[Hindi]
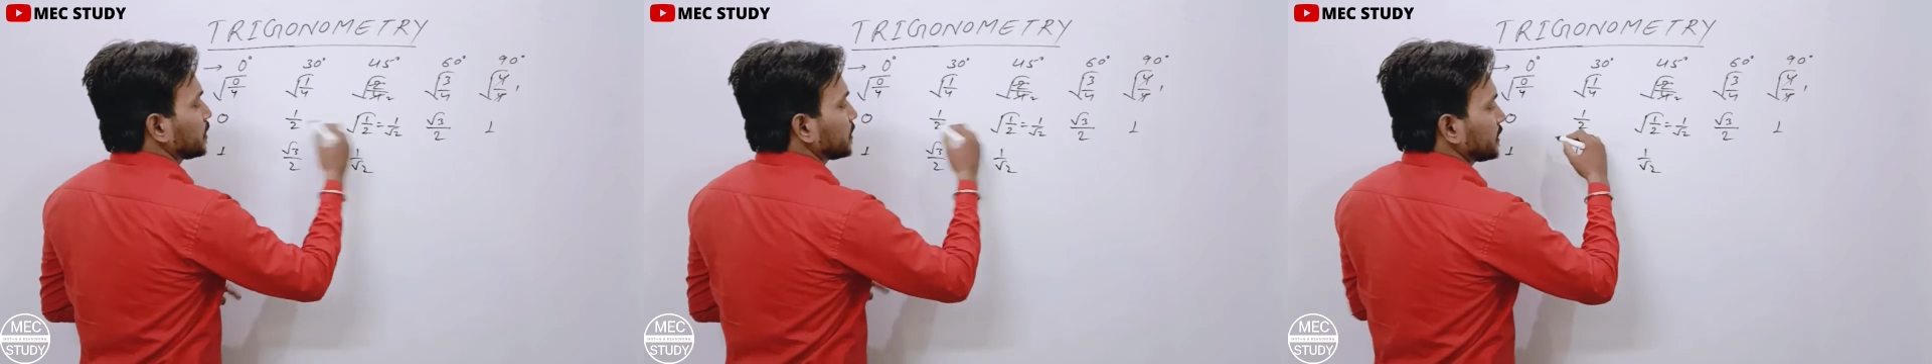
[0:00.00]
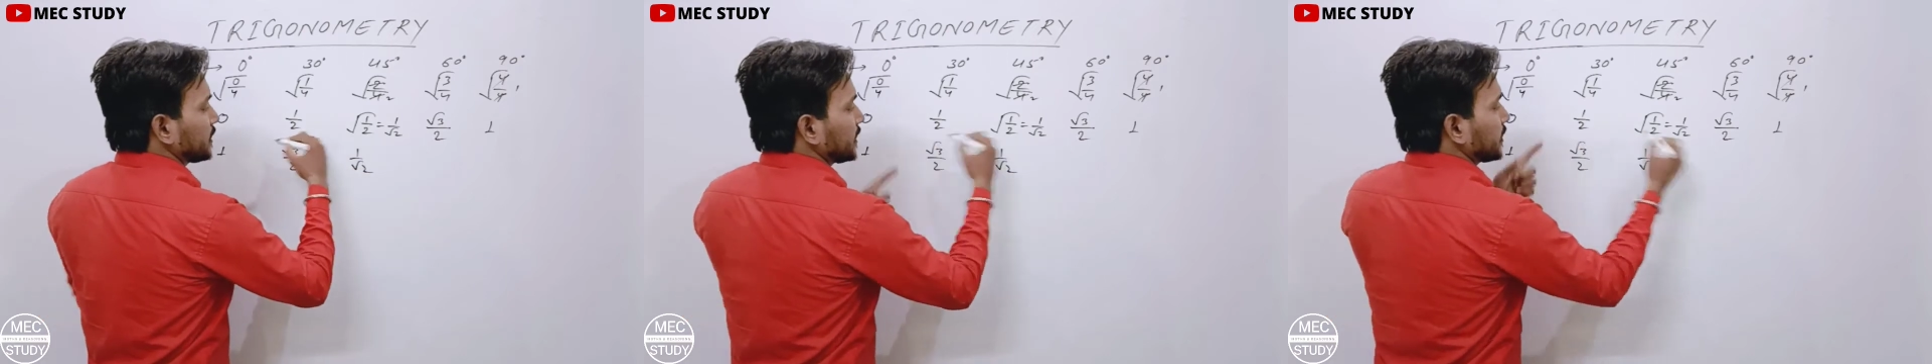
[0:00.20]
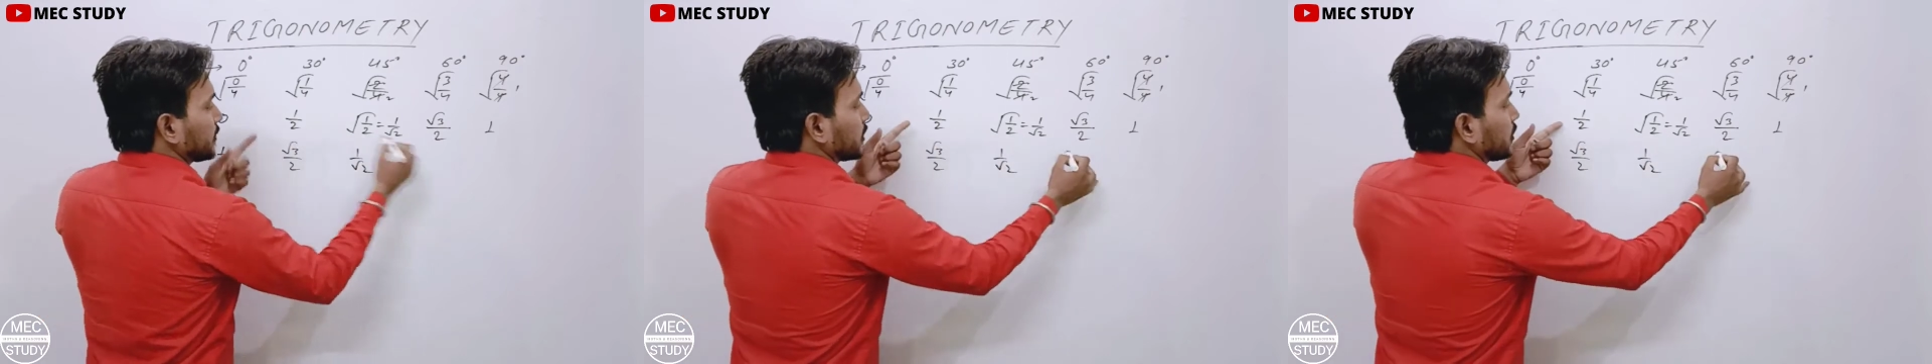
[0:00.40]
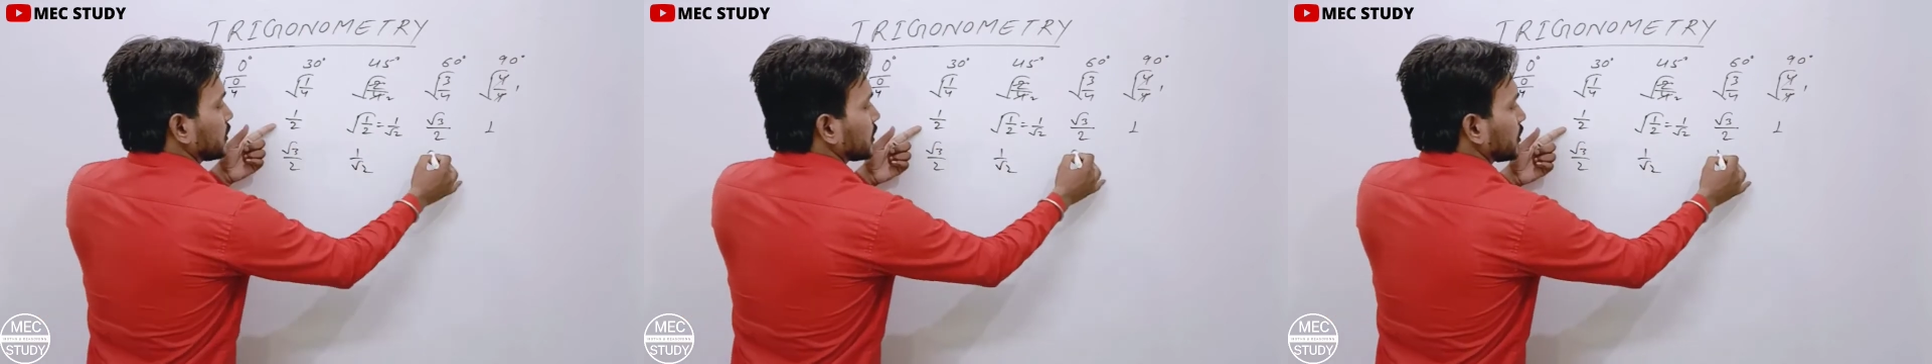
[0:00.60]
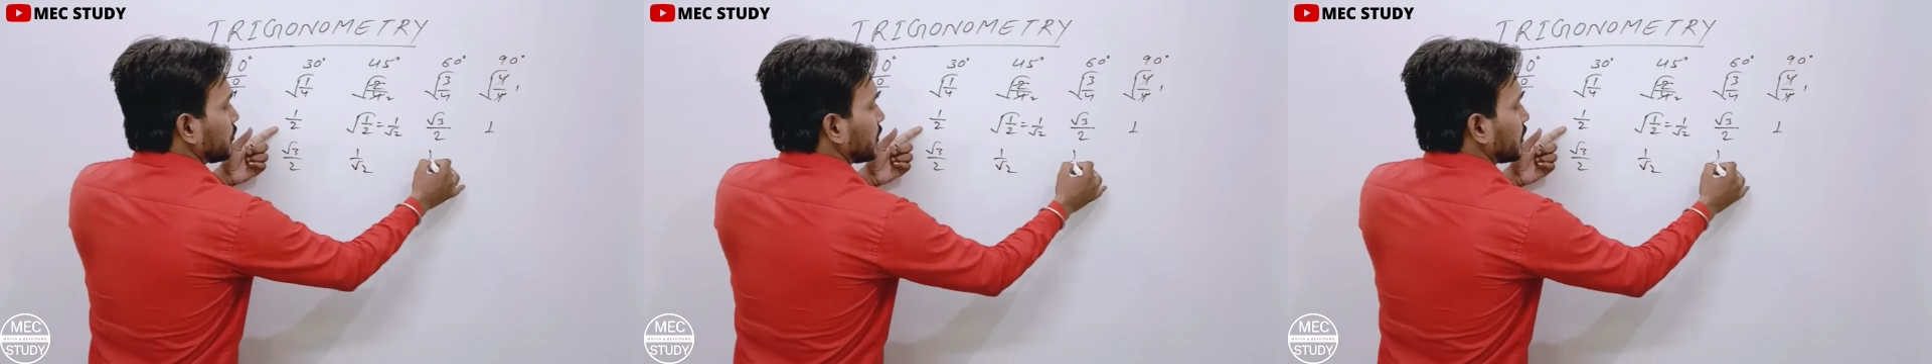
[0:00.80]
ये वाला हो
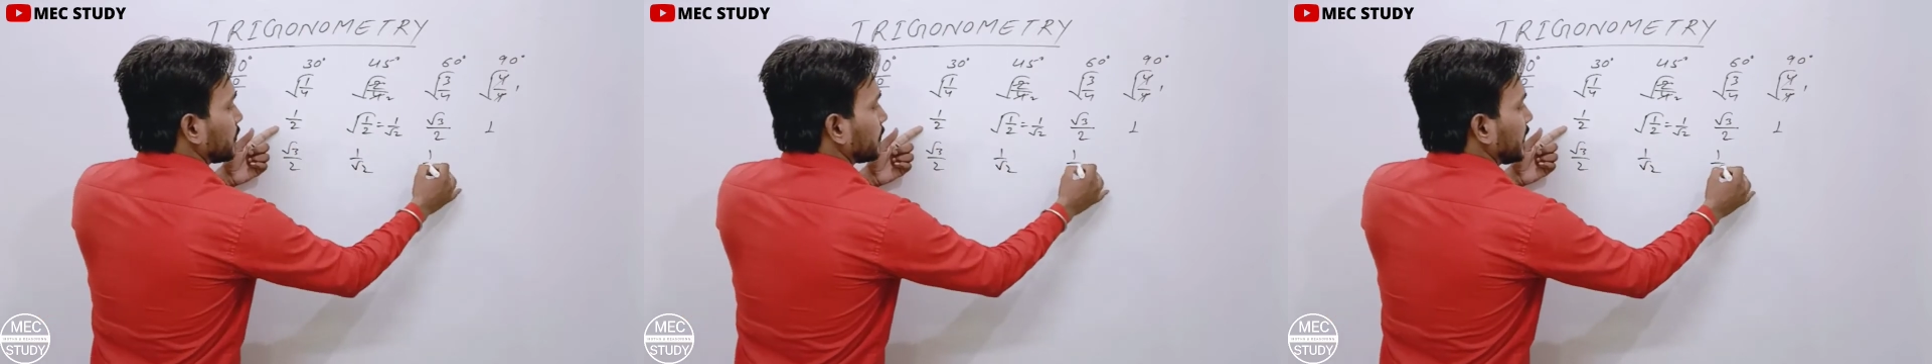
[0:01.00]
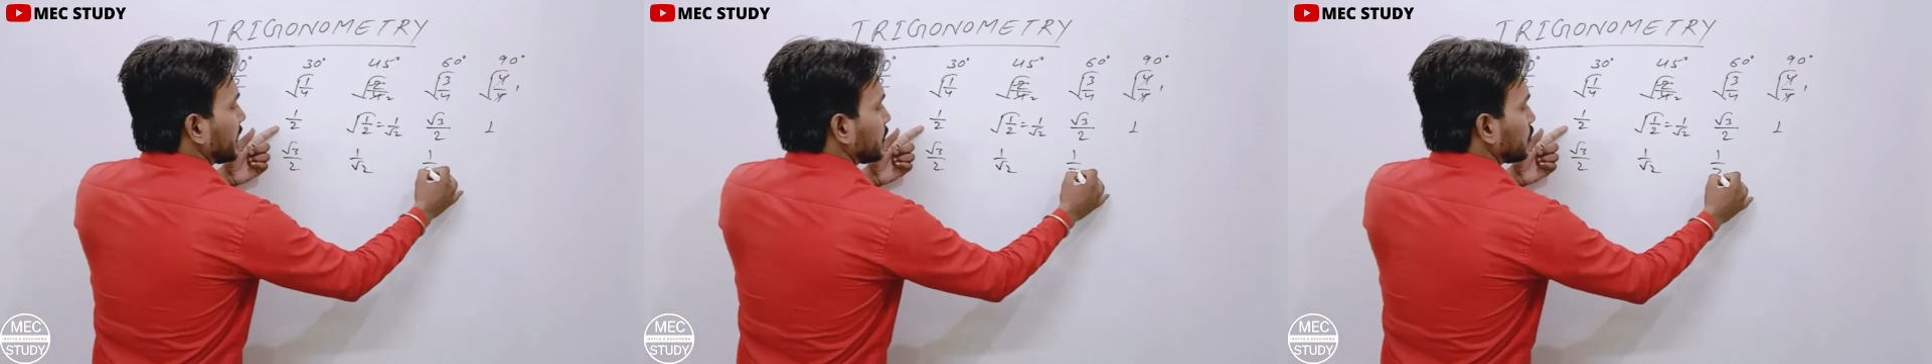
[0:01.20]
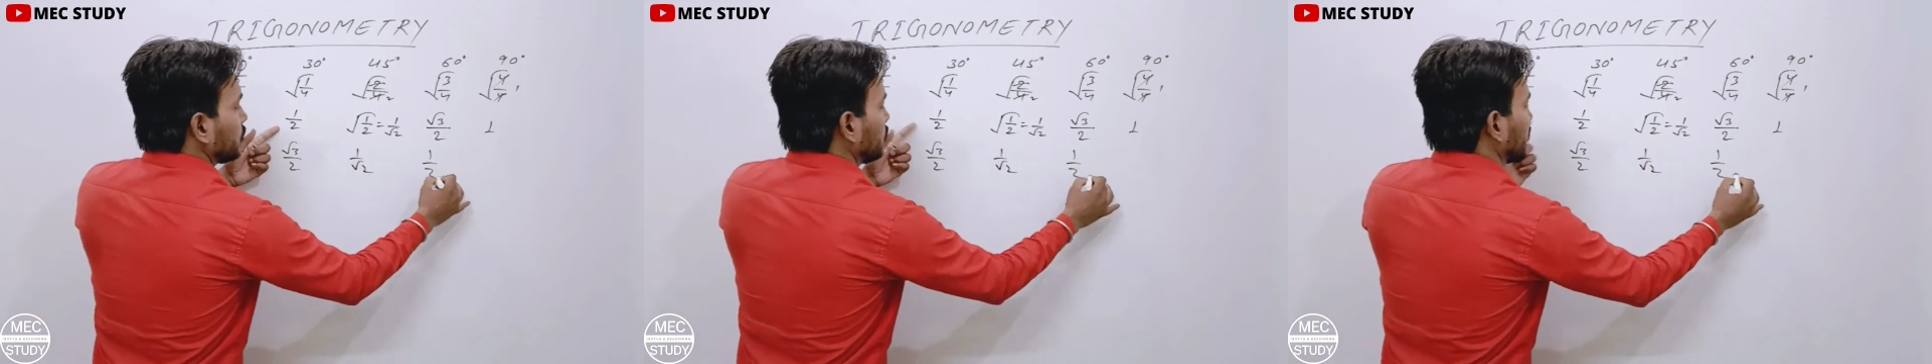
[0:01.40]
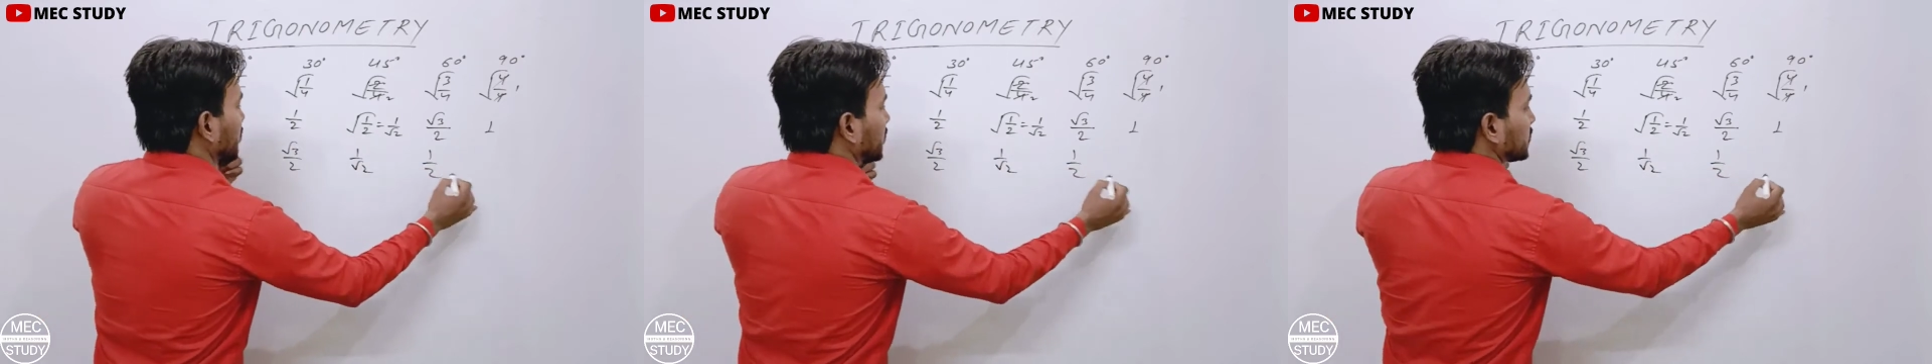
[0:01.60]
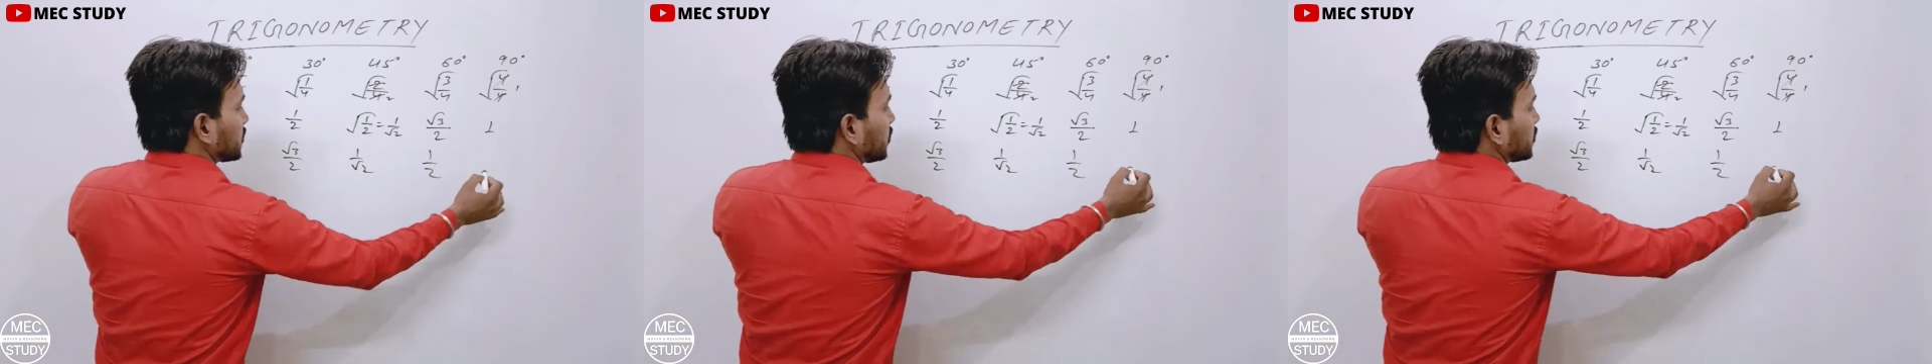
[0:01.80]
जाएगा वन बाई टू
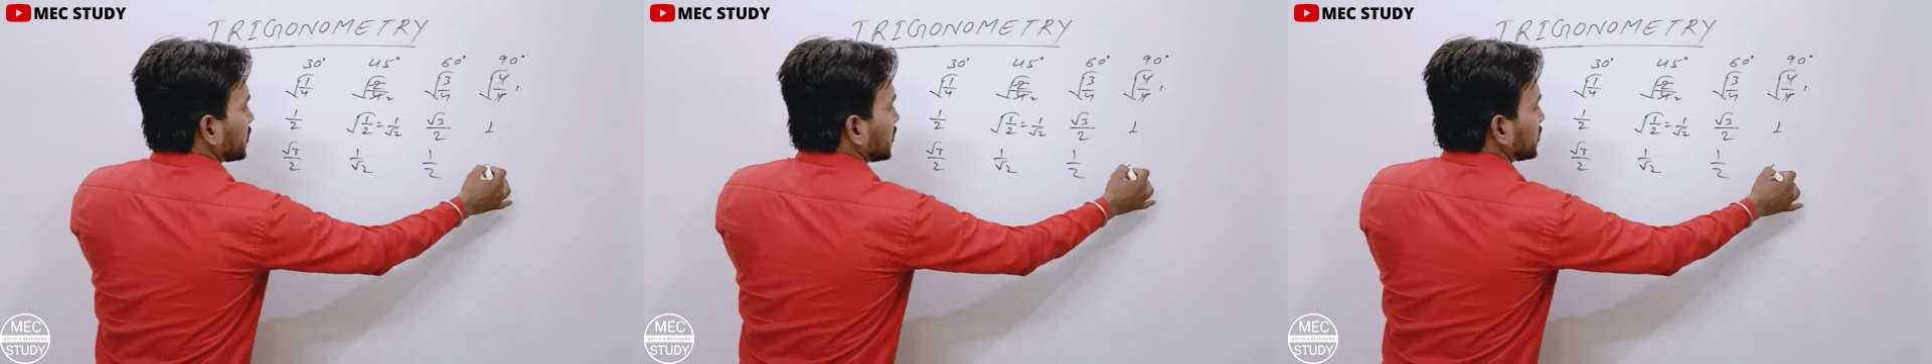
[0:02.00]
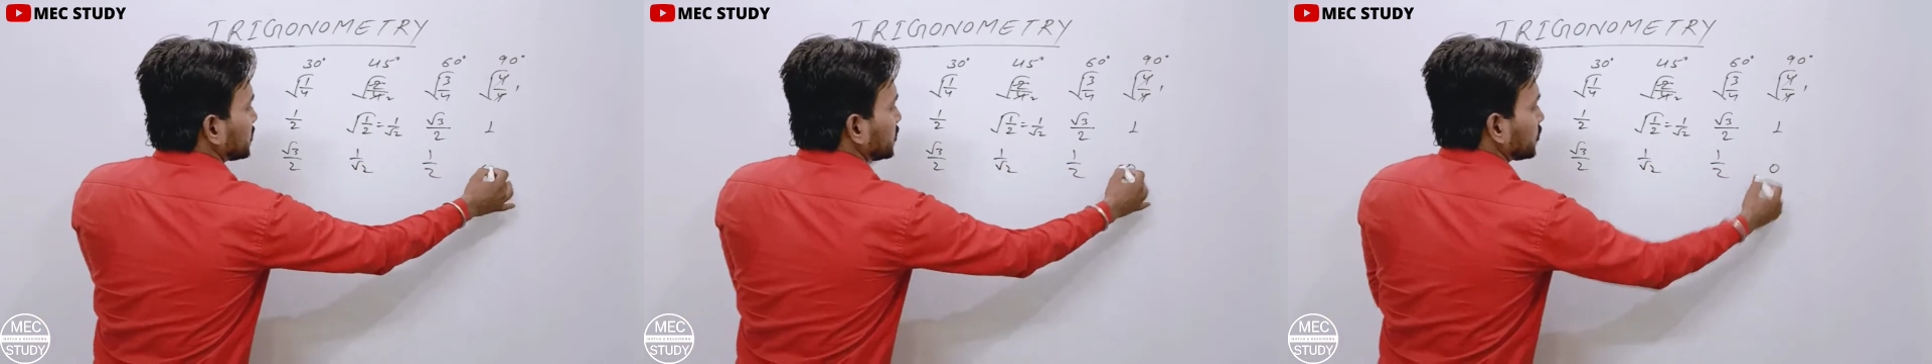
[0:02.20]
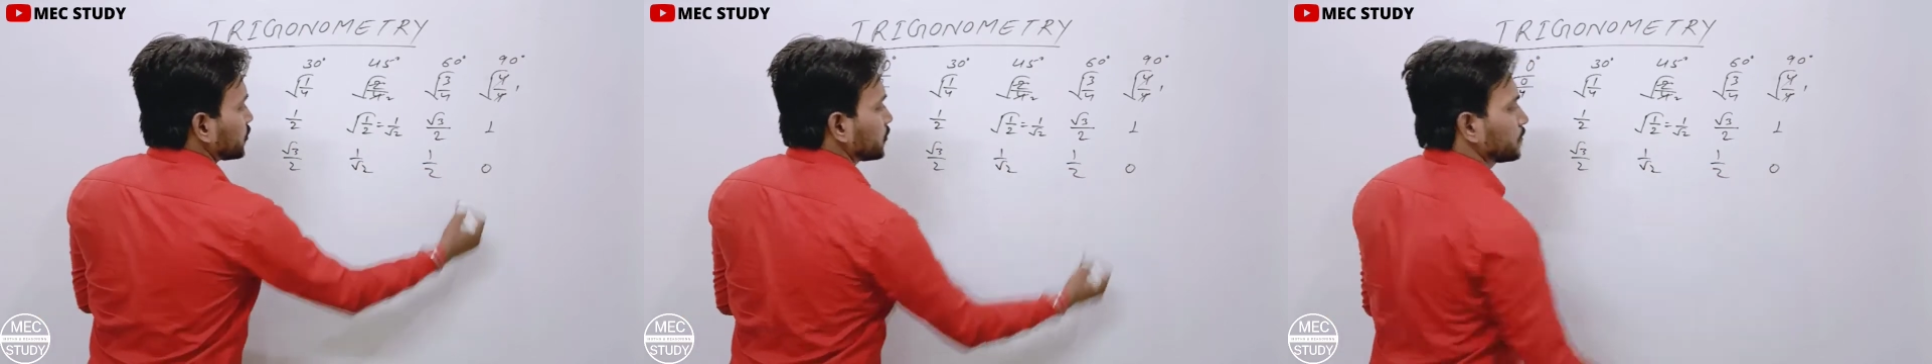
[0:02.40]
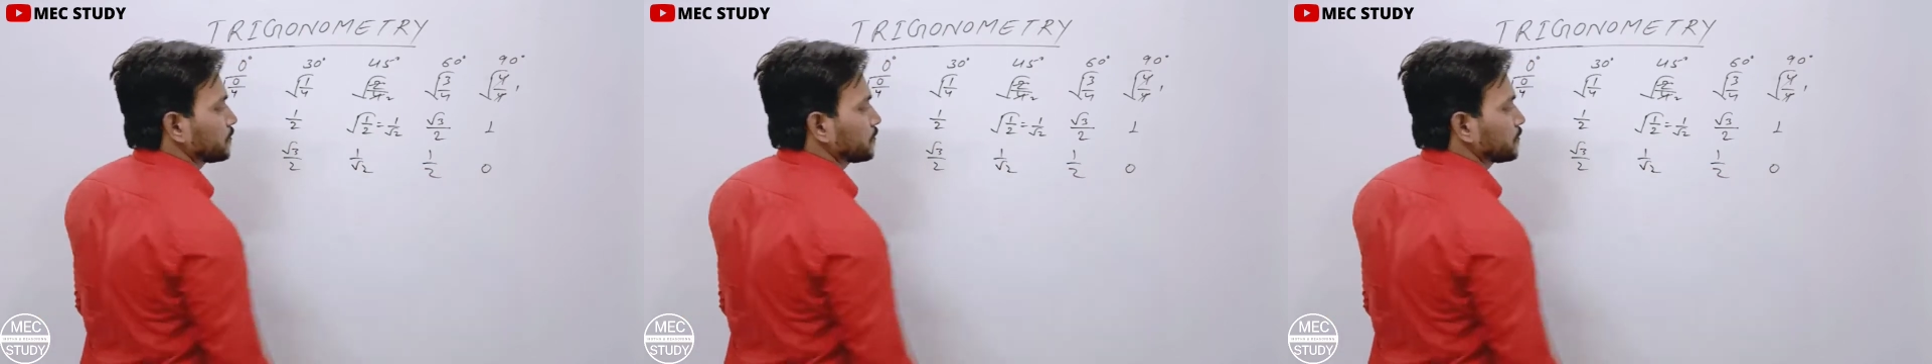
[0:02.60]
इसका हो जाएगा जीरो